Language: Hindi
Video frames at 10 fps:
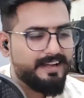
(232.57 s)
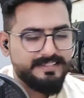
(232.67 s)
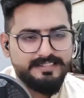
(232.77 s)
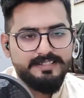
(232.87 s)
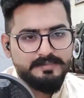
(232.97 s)

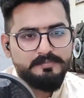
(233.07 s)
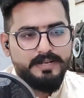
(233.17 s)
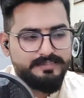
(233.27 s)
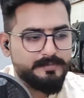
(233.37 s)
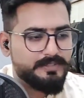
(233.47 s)
आजकल
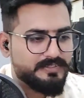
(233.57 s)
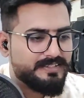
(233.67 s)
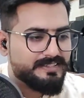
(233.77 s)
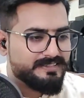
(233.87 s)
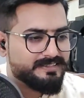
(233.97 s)
पैसे पे
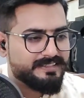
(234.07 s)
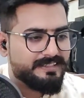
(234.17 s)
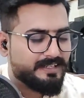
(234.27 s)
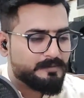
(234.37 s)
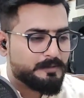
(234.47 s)
दुनिया तो
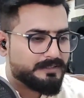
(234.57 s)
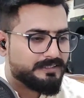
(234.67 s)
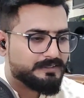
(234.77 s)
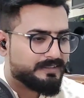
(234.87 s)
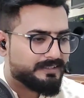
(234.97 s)
चलती है आपको
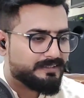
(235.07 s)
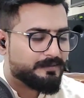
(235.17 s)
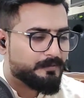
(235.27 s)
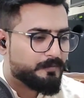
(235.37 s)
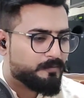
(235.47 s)
पता तो
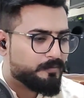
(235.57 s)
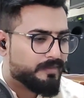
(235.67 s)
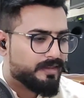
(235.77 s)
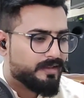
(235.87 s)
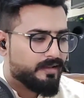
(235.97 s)

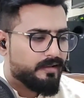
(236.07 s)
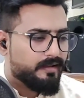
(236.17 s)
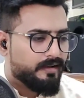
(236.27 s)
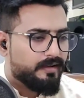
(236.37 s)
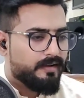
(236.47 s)

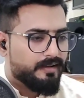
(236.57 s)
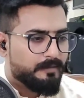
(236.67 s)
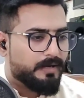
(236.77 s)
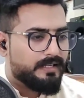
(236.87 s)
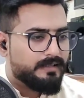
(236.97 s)

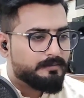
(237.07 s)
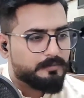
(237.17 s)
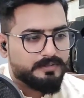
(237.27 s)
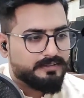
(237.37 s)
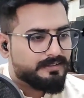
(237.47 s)
है भाई
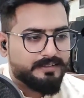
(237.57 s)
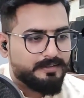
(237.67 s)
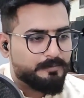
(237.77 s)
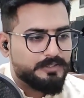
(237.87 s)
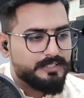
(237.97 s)

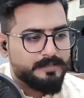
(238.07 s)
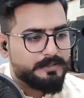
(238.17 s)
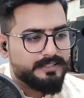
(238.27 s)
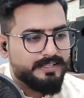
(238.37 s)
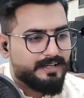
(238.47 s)
मुझे ये
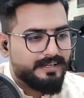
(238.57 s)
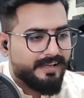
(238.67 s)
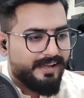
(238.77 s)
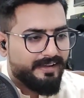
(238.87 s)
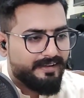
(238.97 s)
पता लिखा
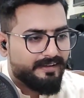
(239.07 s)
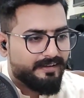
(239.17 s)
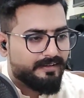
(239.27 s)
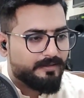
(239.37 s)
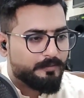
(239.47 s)
क्या
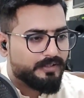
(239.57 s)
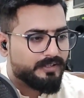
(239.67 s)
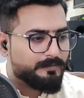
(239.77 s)
है मेरे